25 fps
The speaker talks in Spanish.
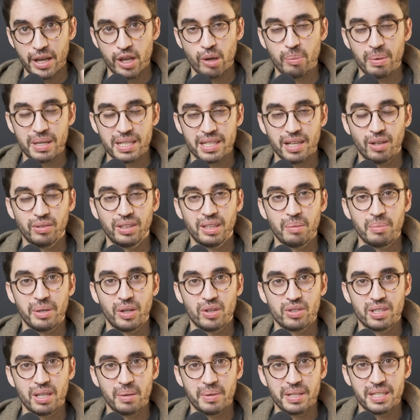El año pasado
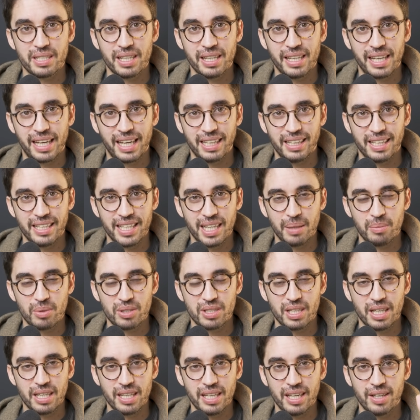también os avisé de que
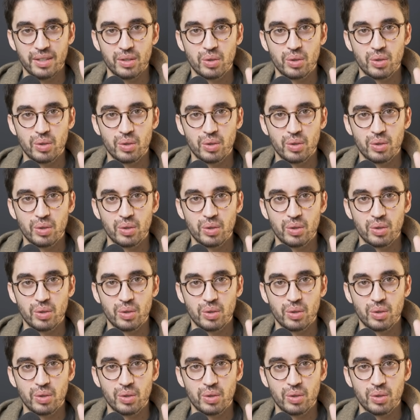teníamos ahí